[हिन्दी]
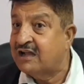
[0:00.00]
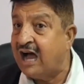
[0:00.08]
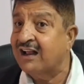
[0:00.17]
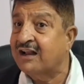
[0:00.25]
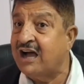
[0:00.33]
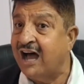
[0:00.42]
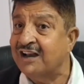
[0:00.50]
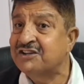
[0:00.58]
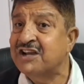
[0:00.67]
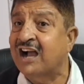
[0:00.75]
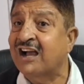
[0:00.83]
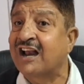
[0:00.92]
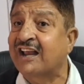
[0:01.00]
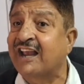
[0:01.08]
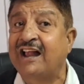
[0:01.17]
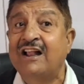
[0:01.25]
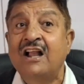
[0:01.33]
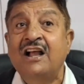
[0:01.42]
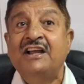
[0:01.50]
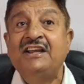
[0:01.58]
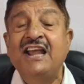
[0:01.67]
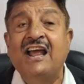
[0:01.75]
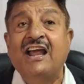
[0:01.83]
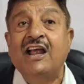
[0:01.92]
घर घर जा करके
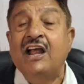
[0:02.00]
ये